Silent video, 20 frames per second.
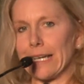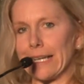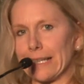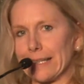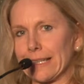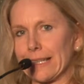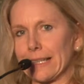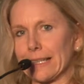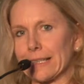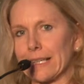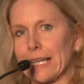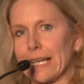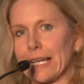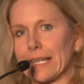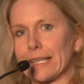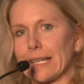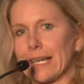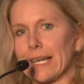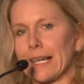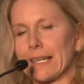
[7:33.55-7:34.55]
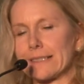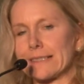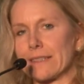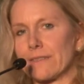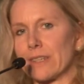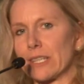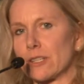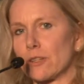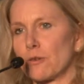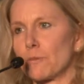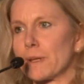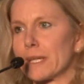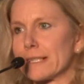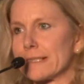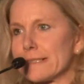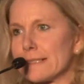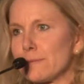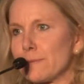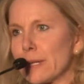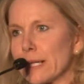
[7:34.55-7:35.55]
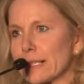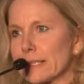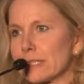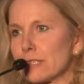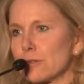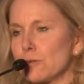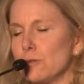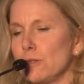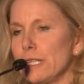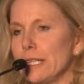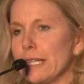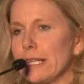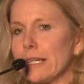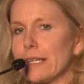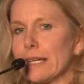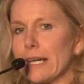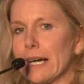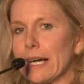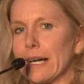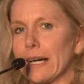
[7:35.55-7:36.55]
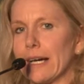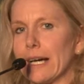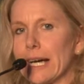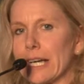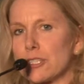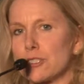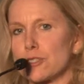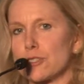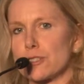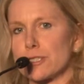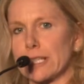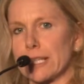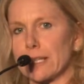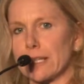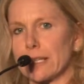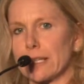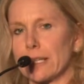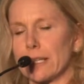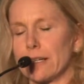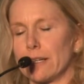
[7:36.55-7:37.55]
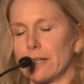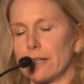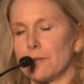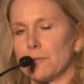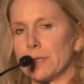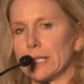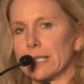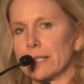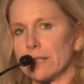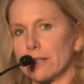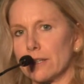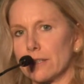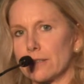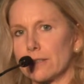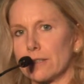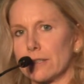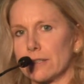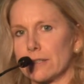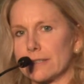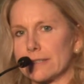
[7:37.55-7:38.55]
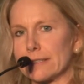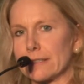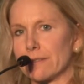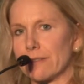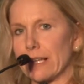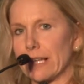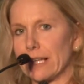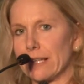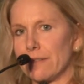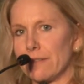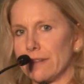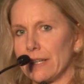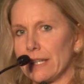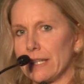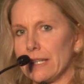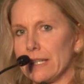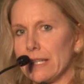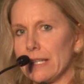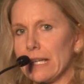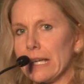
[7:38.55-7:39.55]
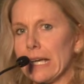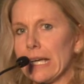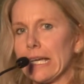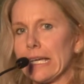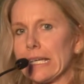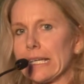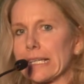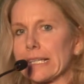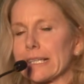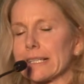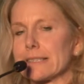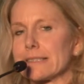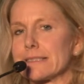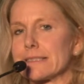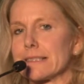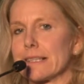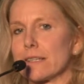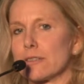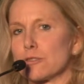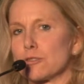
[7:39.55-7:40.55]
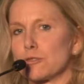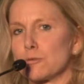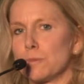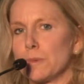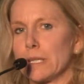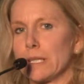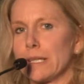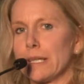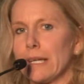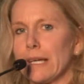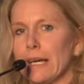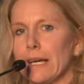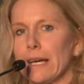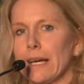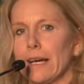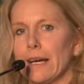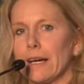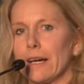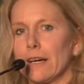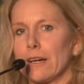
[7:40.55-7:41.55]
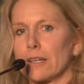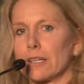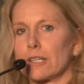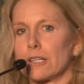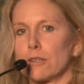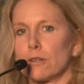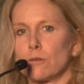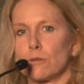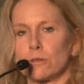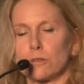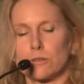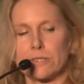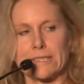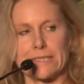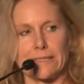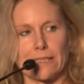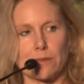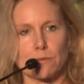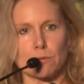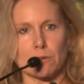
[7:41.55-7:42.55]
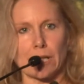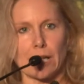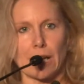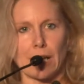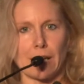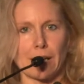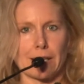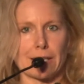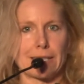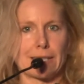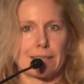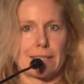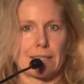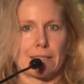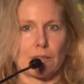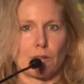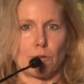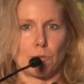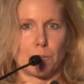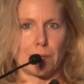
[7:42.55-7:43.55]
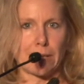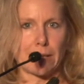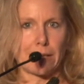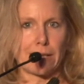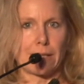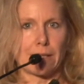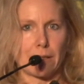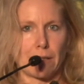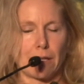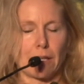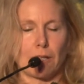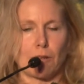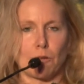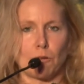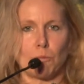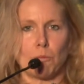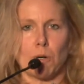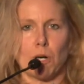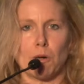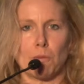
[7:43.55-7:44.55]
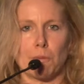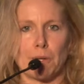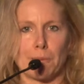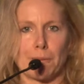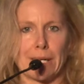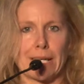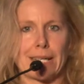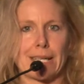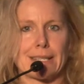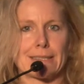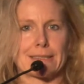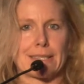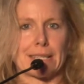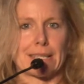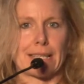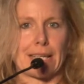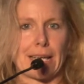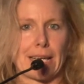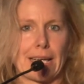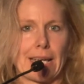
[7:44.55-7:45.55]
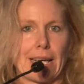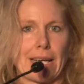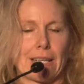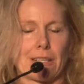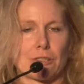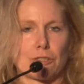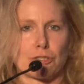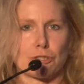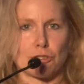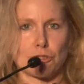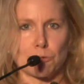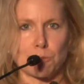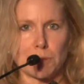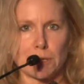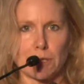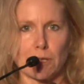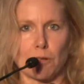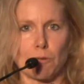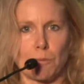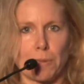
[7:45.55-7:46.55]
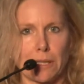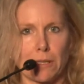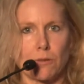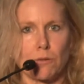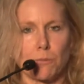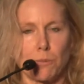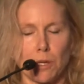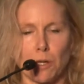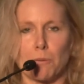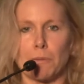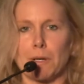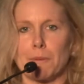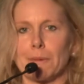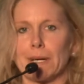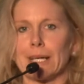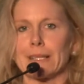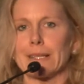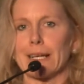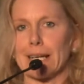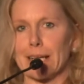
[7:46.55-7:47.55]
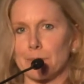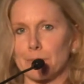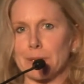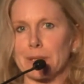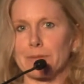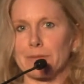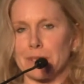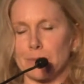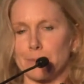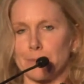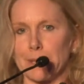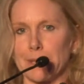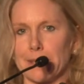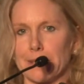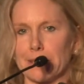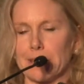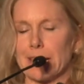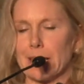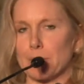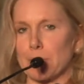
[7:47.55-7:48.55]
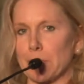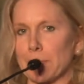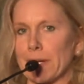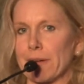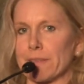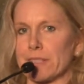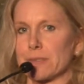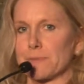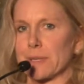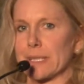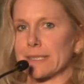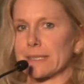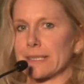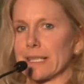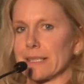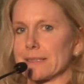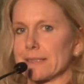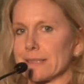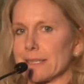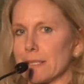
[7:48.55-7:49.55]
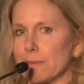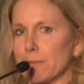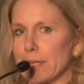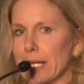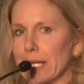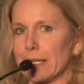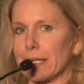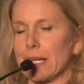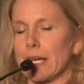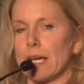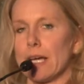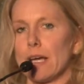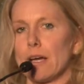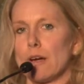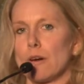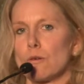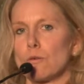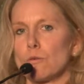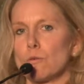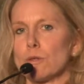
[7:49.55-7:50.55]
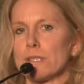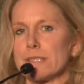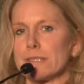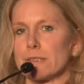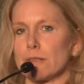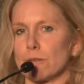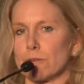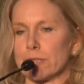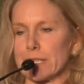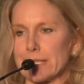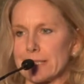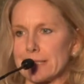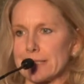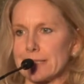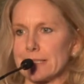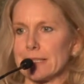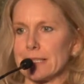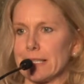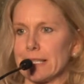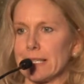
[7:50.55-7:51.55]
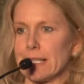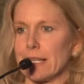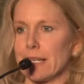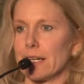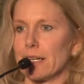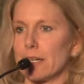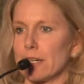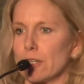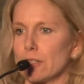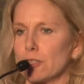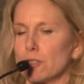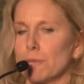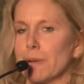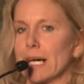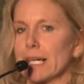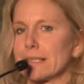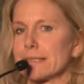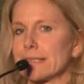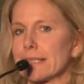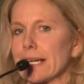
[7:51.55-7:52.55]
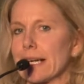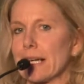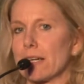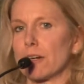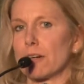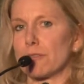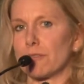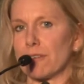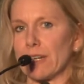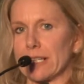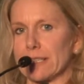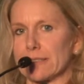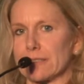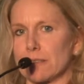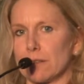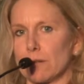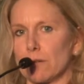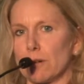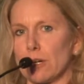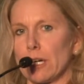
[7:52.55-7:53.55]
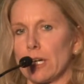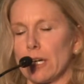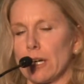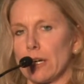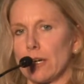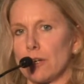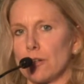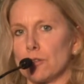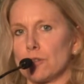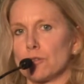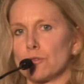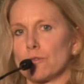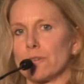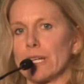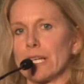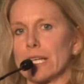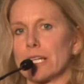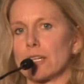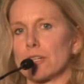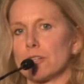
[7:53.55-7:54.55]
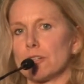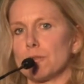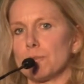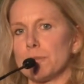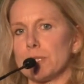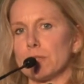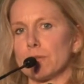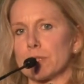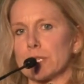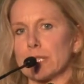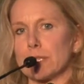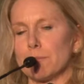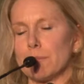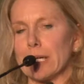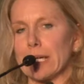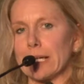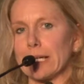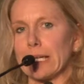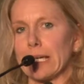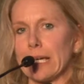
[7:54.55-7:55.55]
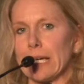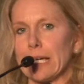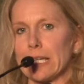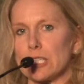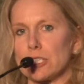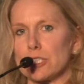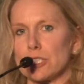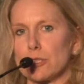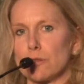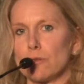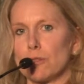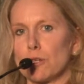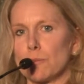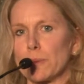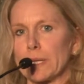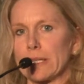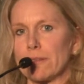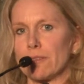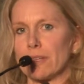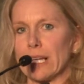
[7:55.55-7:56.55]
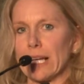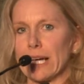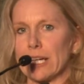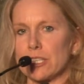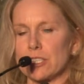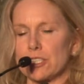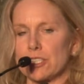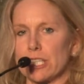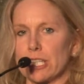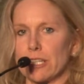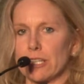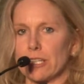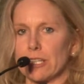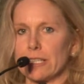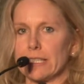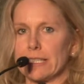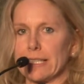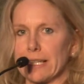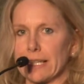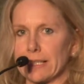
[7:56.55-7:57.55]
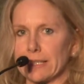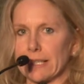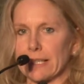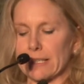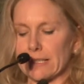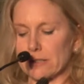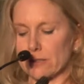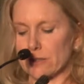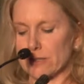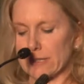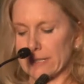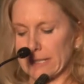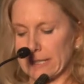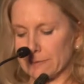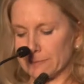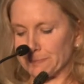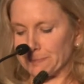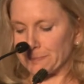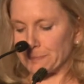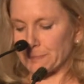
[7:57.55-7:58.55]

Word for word: internes à la caisse, avec un merci particulier à, Justin Méthode, Stéphane Léveillé et Christian Dubé, euh, Claude disait tout à l'heure qu'il était tombé euh, au bon moment dans sa carrière. Je suis tombé au bon moment dans la PVP, euh, la première vice-présidence Québec, où ils ont décidé de bâtir à leur façon une nouvelle économie au Québec. J'ai eu le privilège d'y être associé.